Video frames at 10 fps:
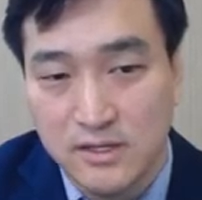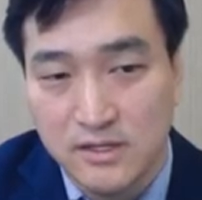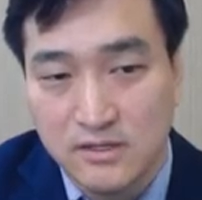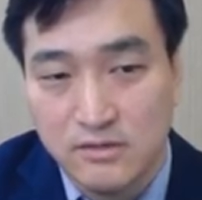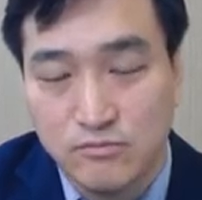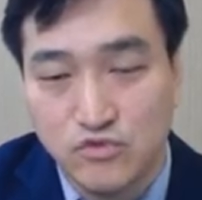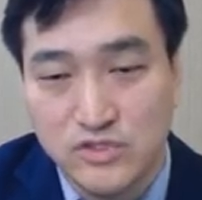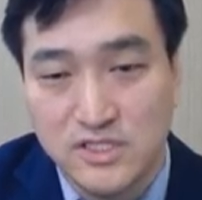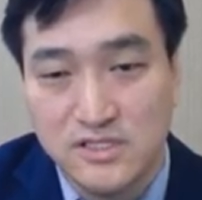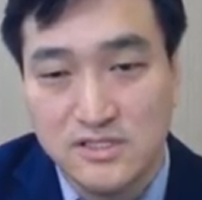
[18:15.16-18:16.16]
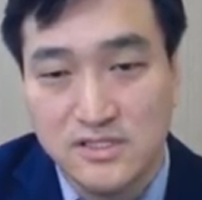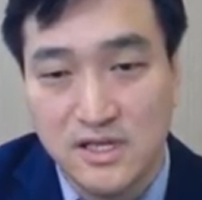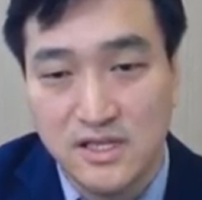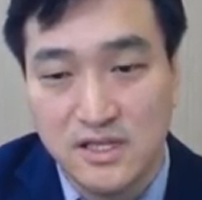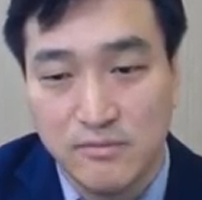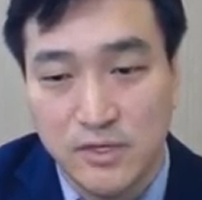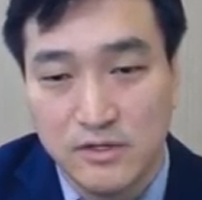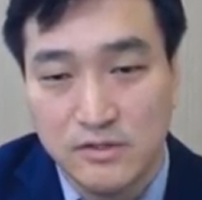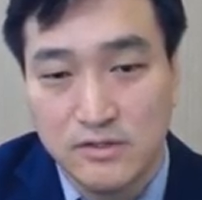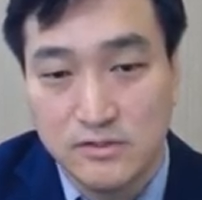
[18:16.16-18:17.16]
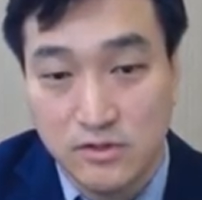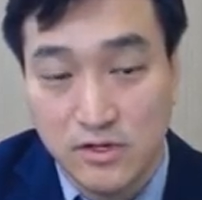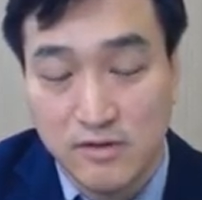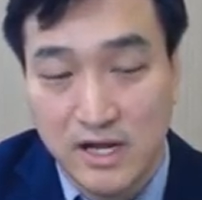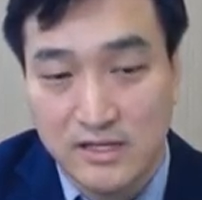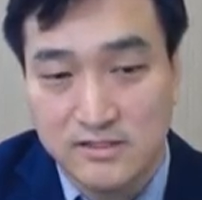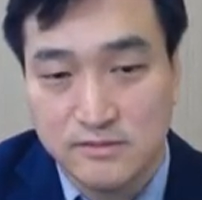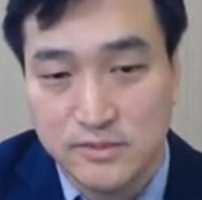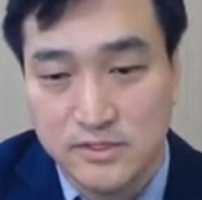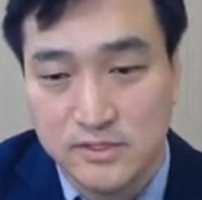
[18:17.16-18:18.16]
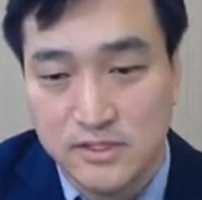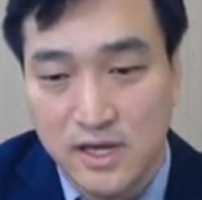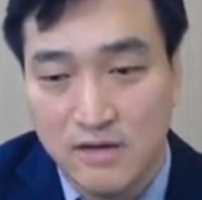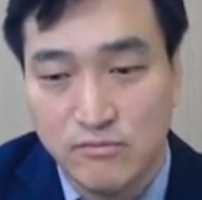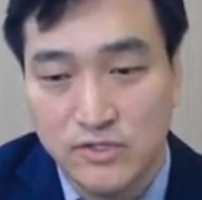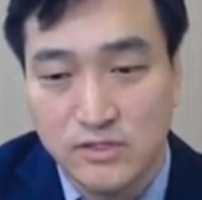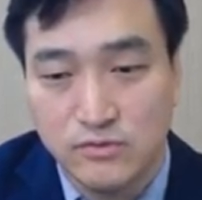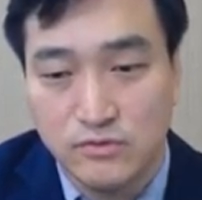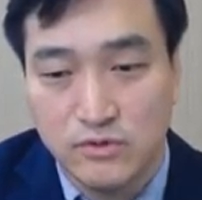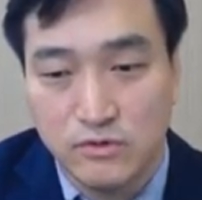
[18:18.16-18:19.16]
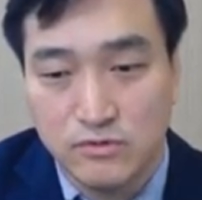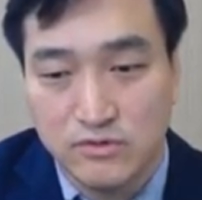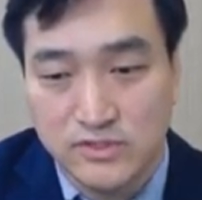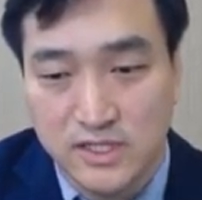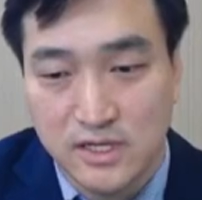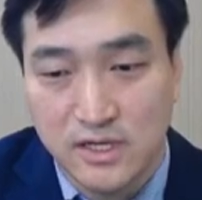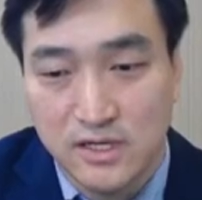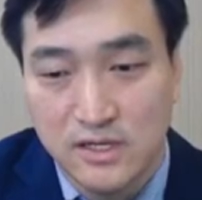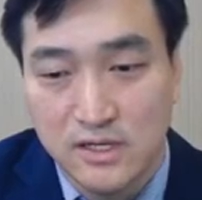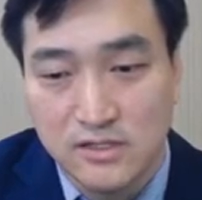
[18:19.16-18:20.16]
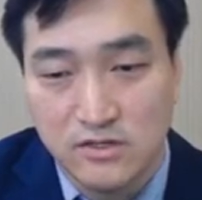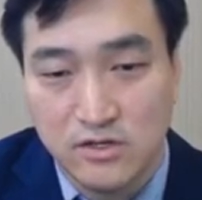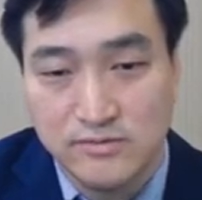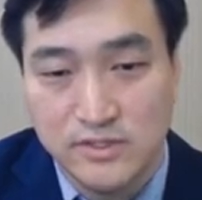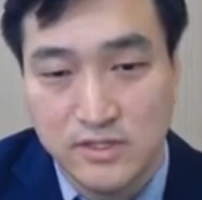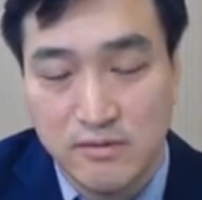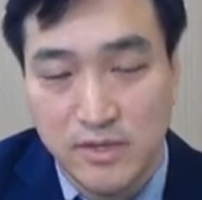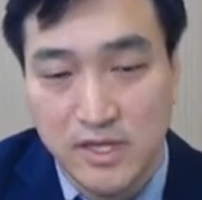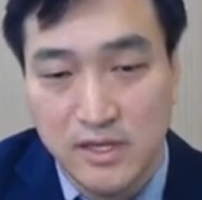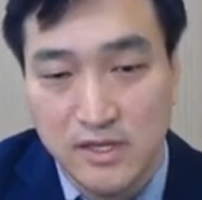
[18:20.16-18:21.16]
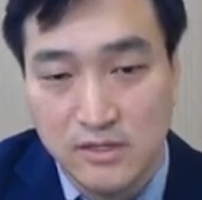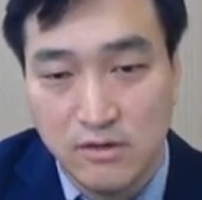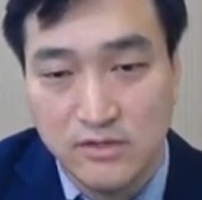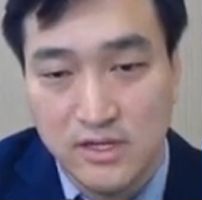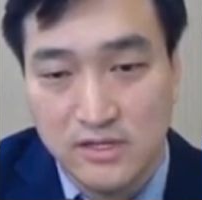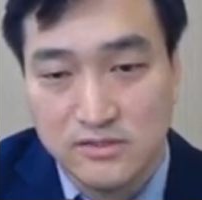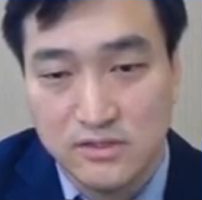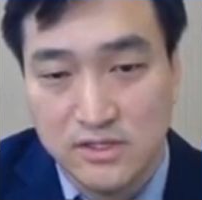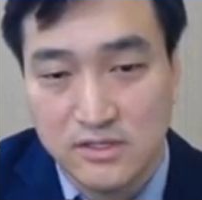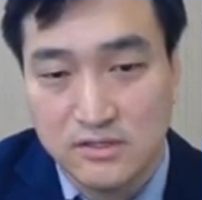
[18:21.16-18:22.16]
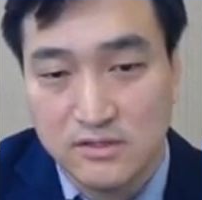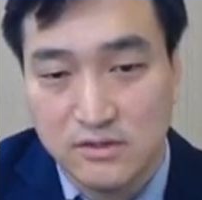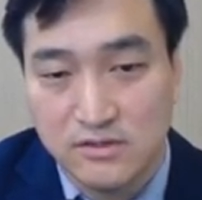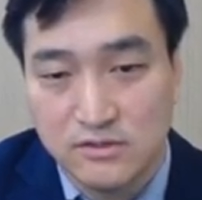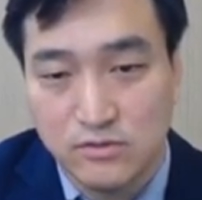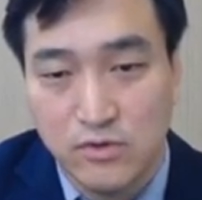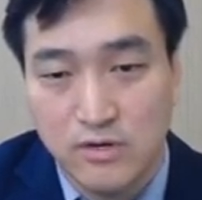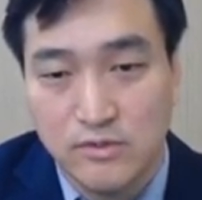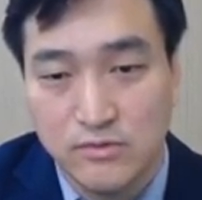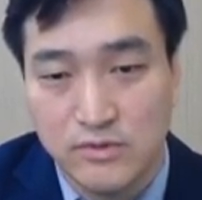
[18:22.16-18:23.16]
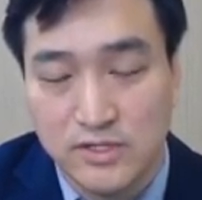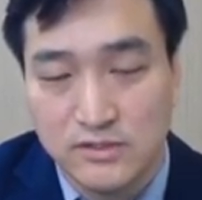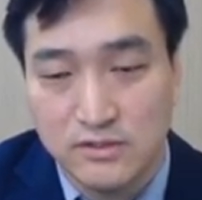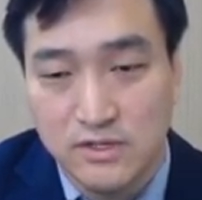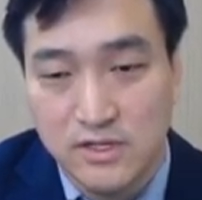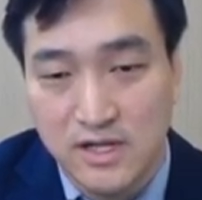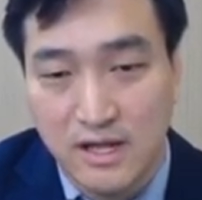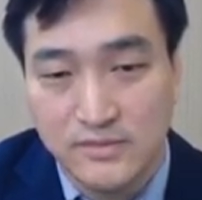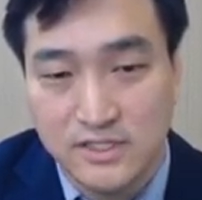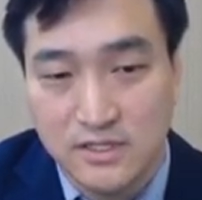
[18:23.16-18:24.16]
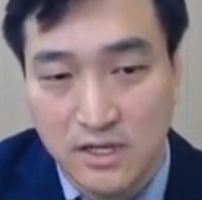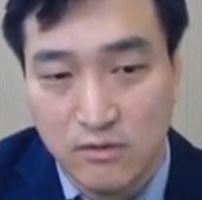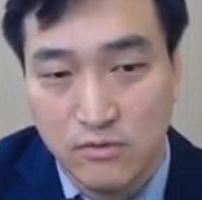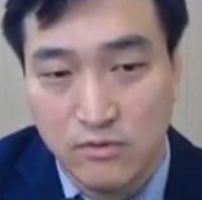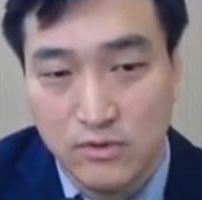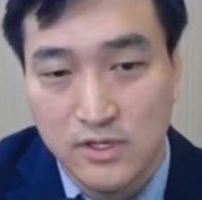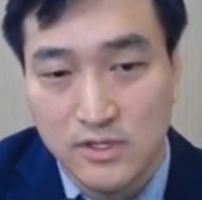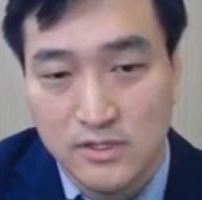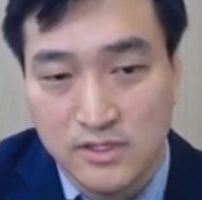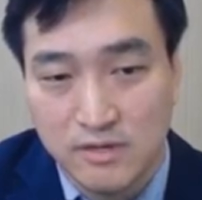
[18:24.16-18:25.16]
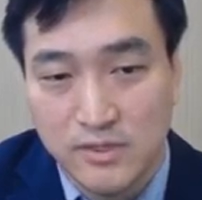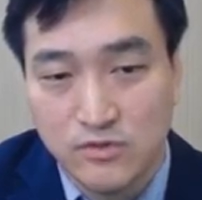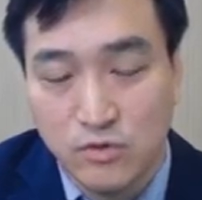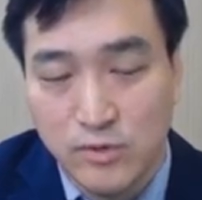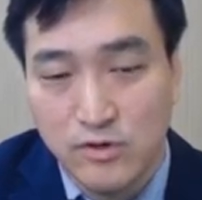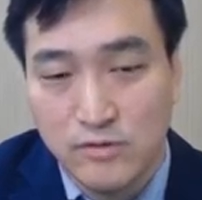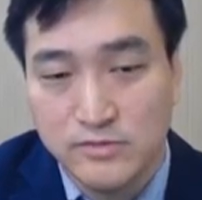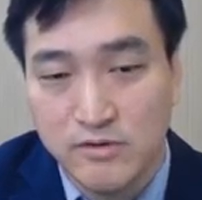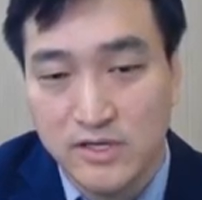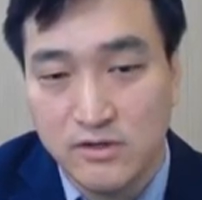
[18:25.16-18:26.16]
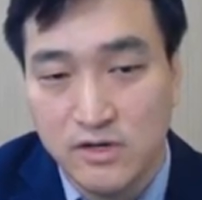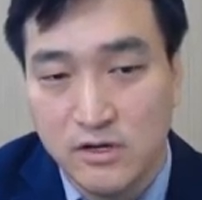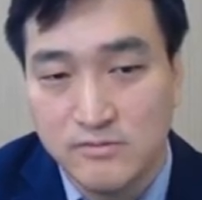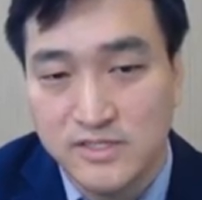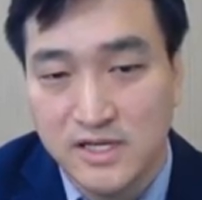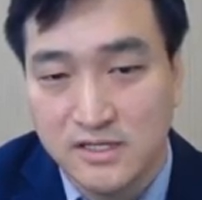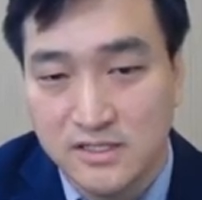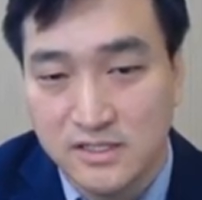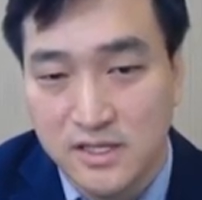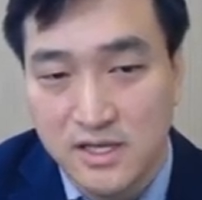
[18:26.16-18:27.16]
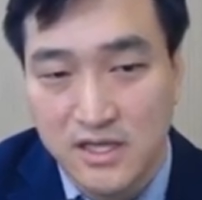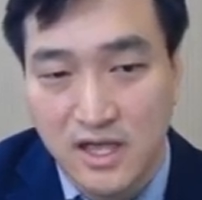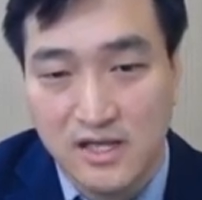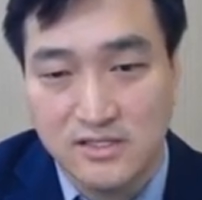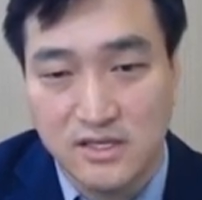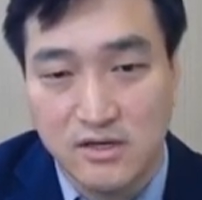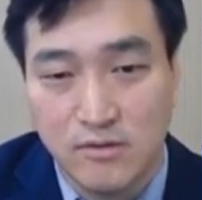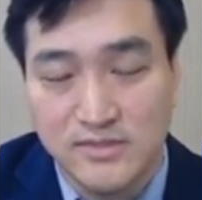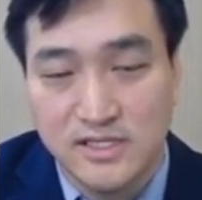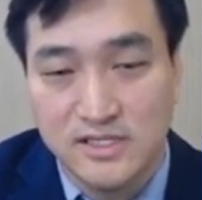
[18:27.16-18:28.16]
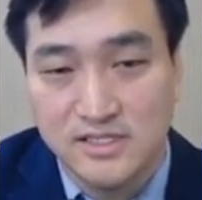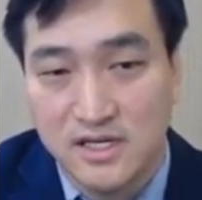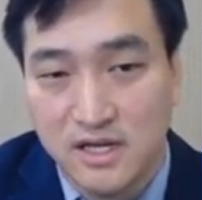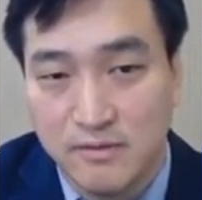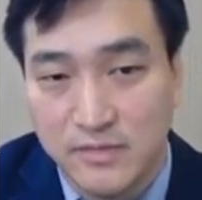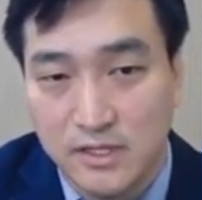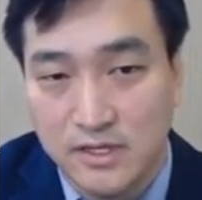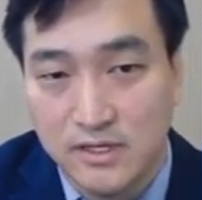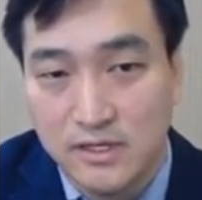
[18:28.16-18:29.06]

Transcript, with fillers: 그럼 문진이 끝나게 되면 저희가 말했듯이 항문에 손을 넣고 의사가 전립선암의 형태학적인 그걸 촉감을 통해서 감지를 하고, 그 다음에 소변검사와 혈액검사라는 객관적인 검사를 시작합니다.